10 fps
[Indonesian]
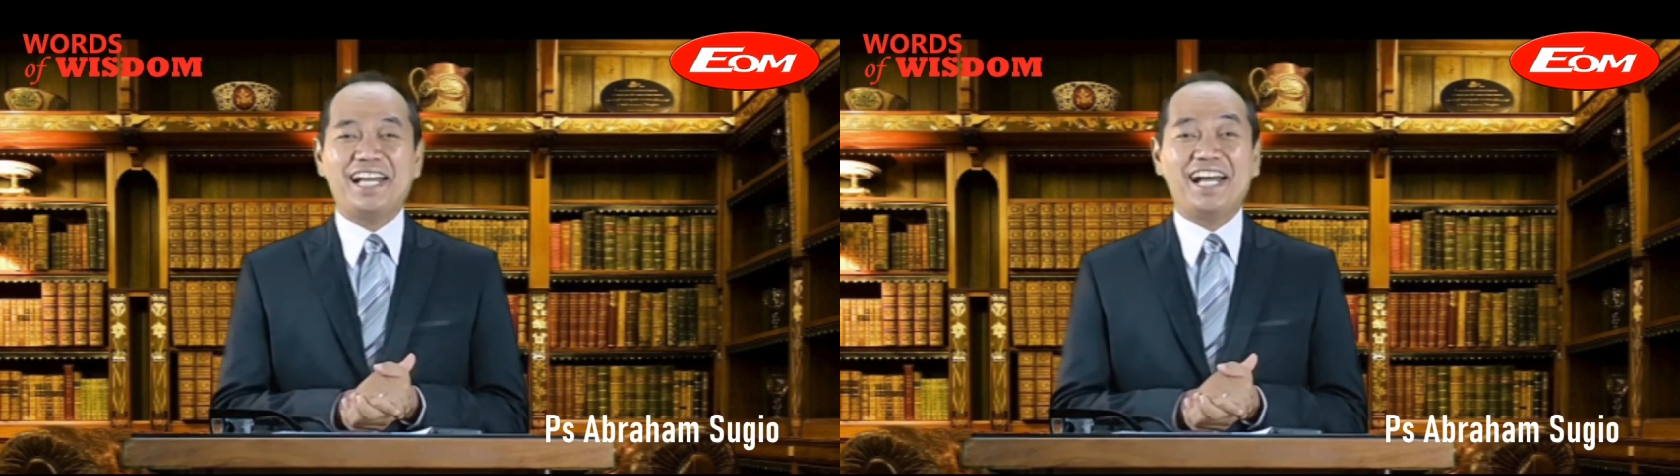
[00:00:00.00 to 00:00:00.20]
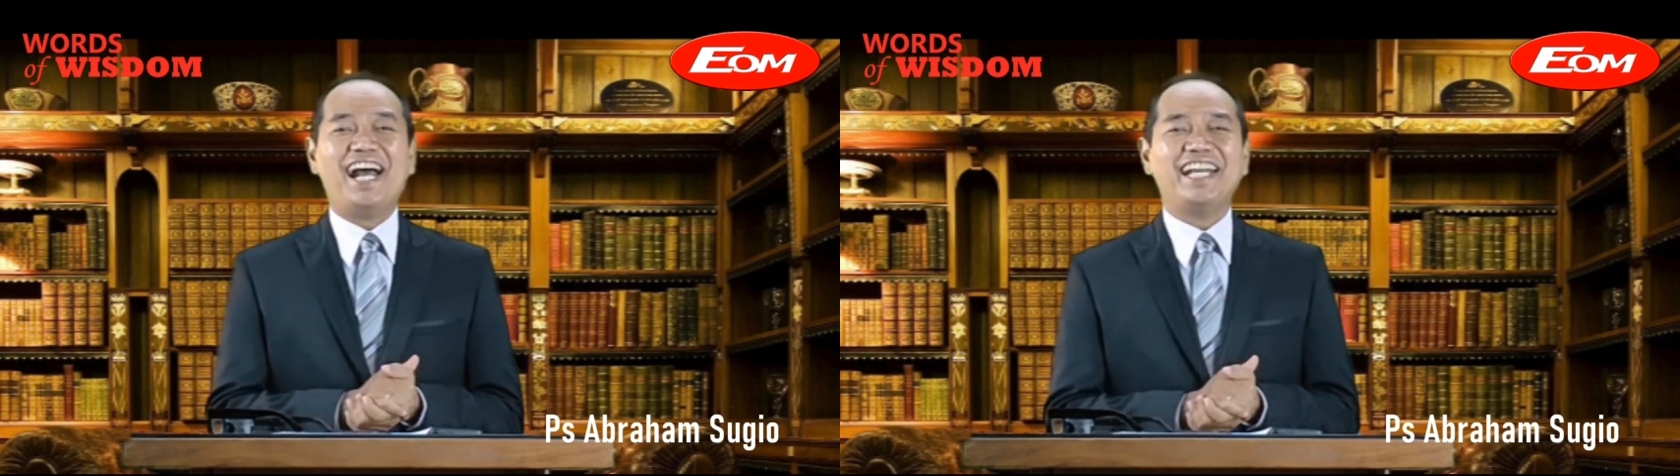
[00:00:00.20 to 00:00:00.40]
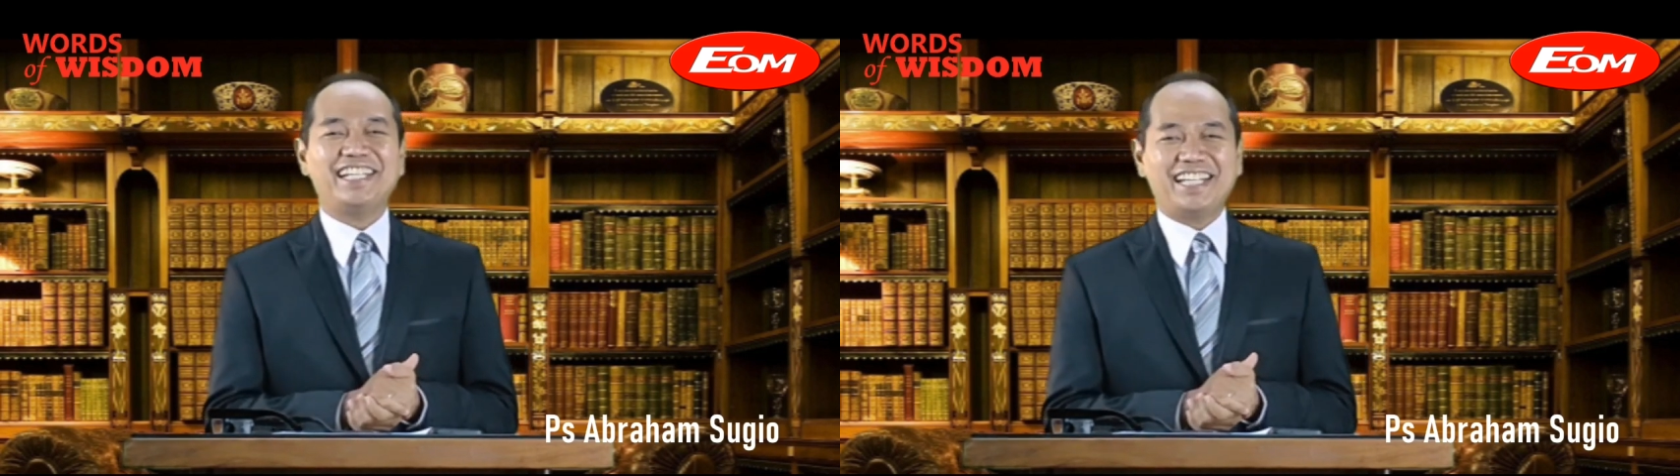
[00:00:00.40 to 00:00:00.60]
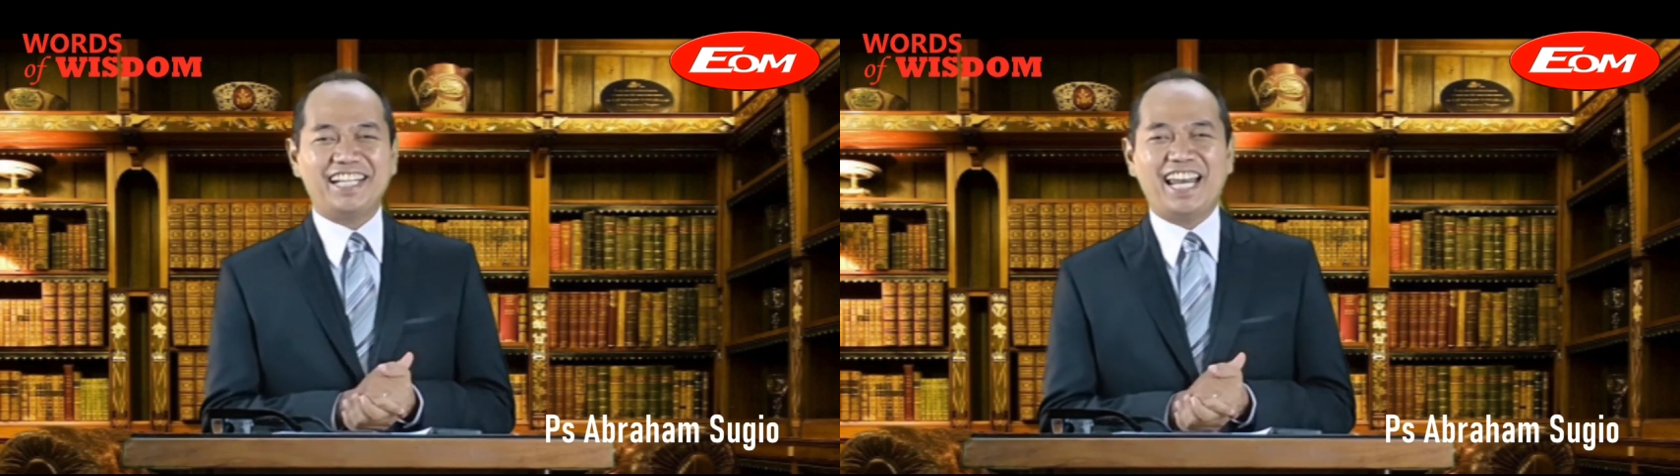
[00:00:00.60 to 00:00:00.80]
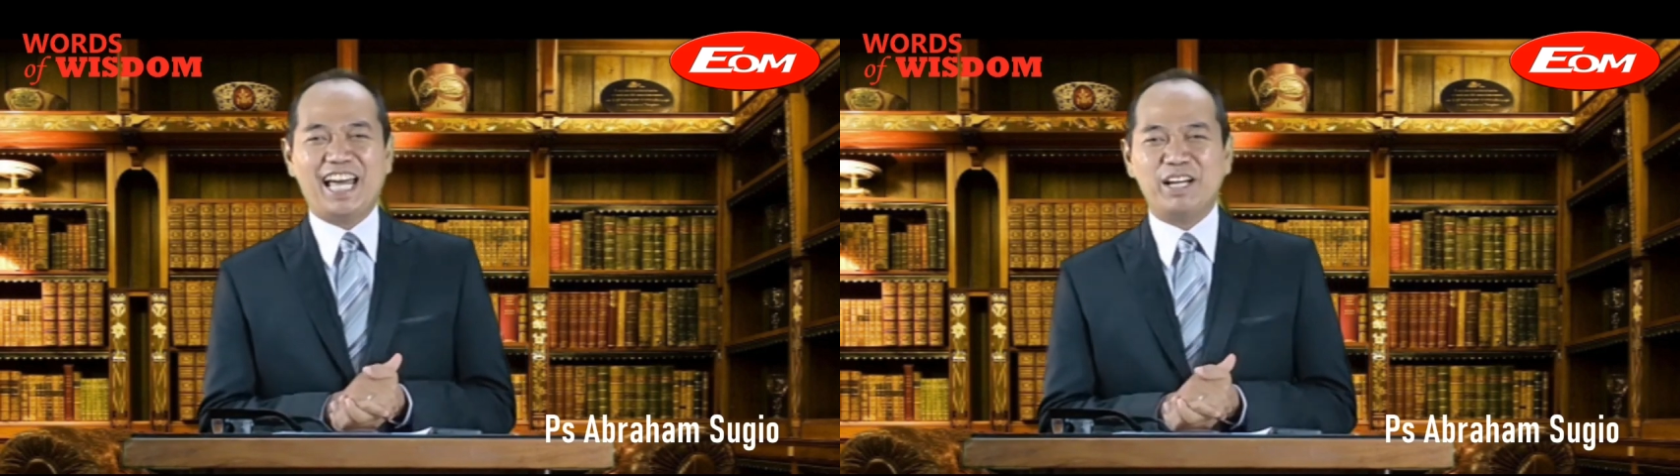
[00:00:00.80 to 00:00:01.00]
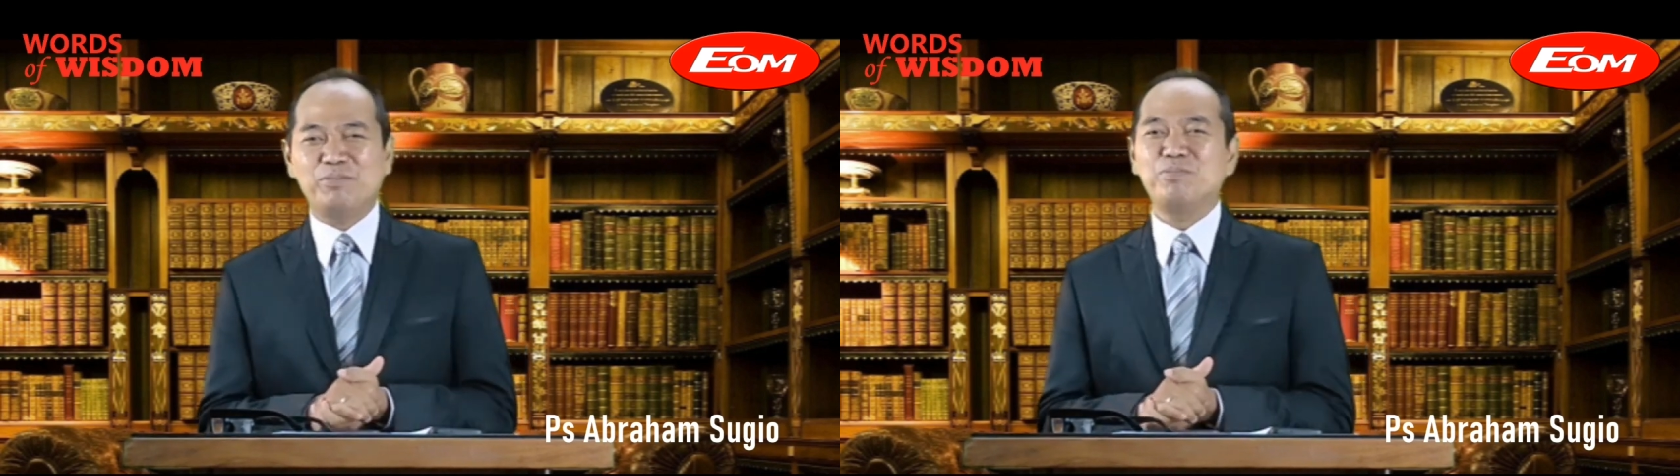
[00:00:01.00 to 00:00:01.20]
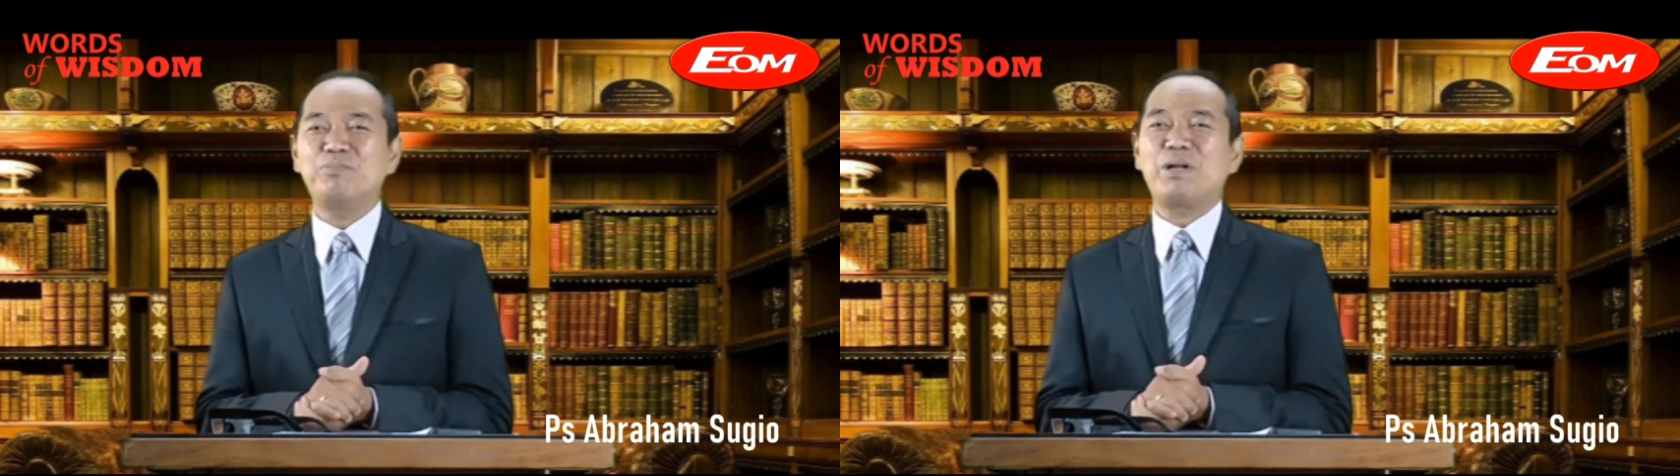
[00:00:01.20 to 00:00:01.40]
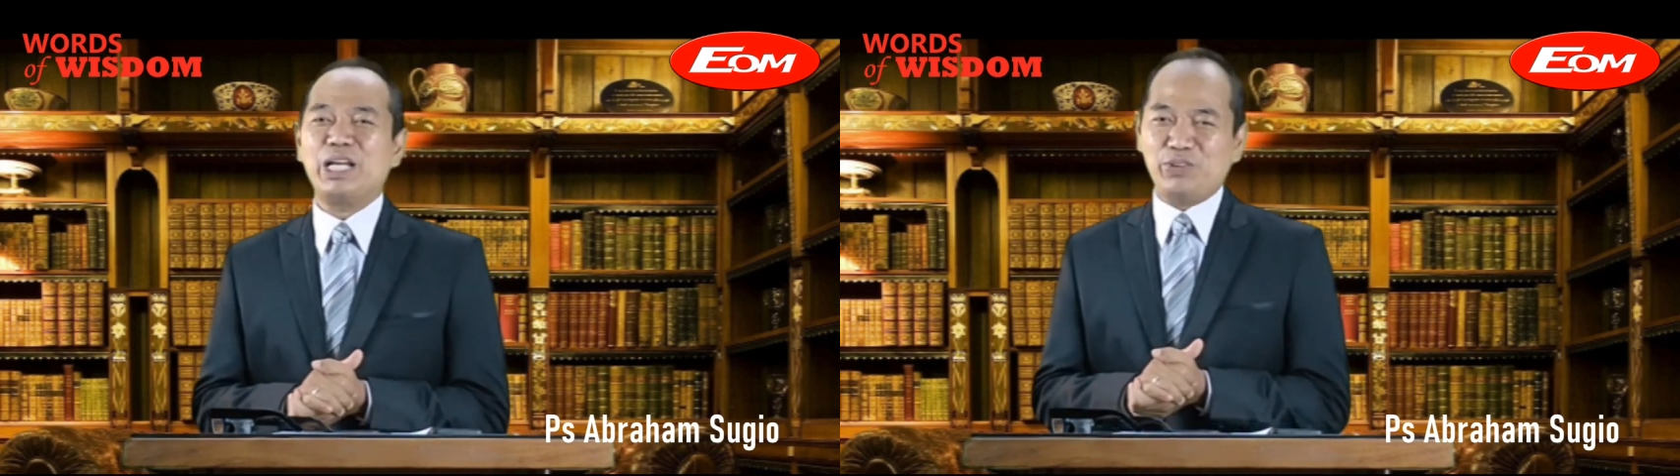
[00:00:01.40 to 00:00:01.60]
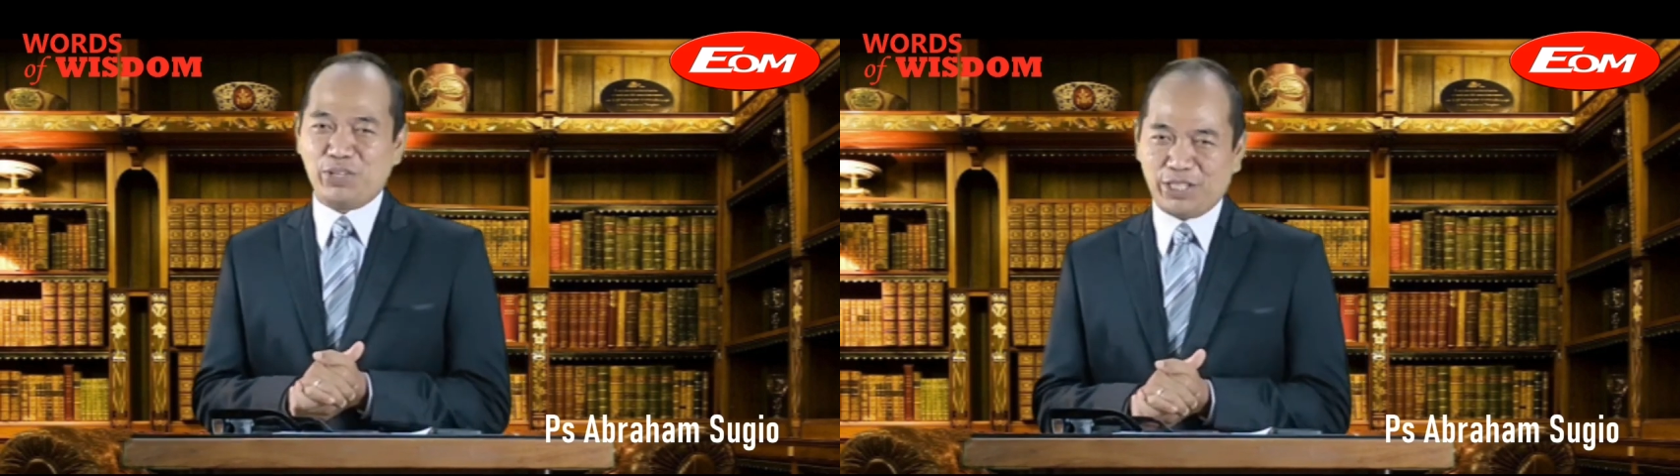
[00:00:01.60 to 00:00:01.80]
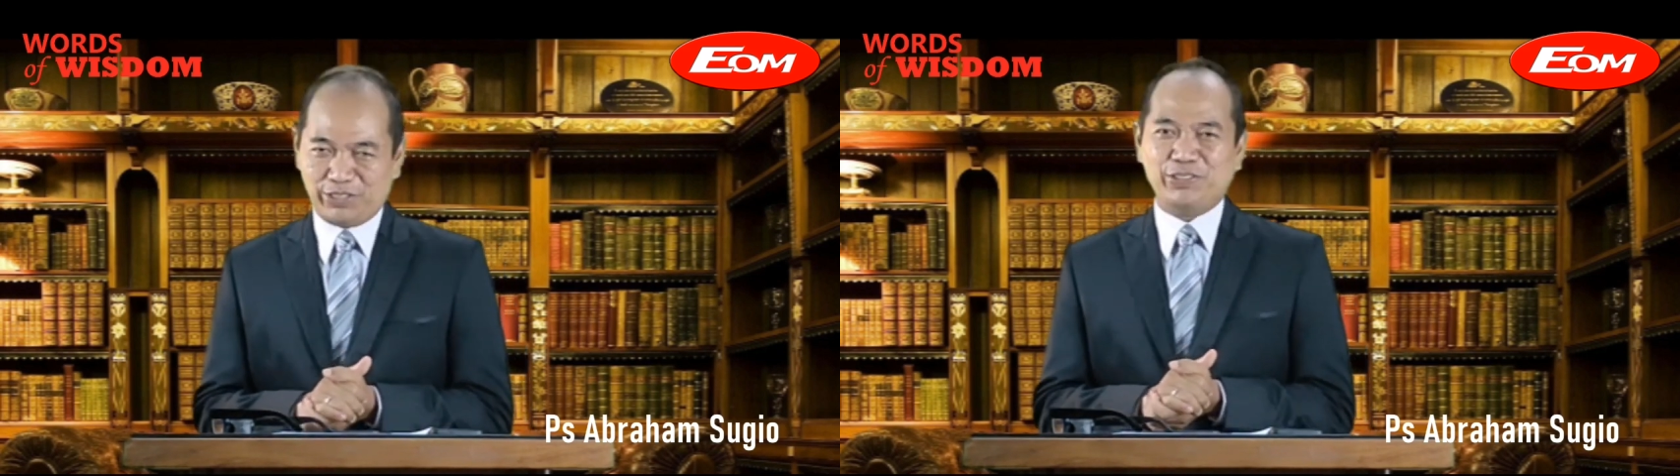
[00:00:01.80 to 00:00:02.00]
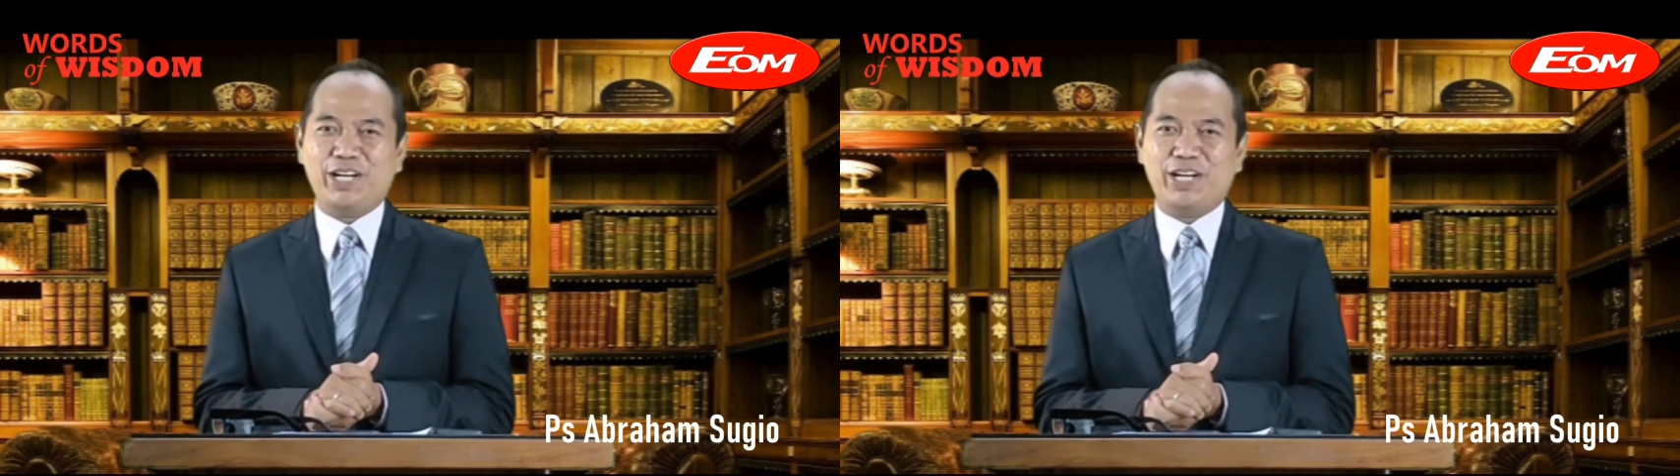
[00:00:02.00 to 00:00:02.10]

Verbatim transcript: ada dalam perlindungan Tuhan.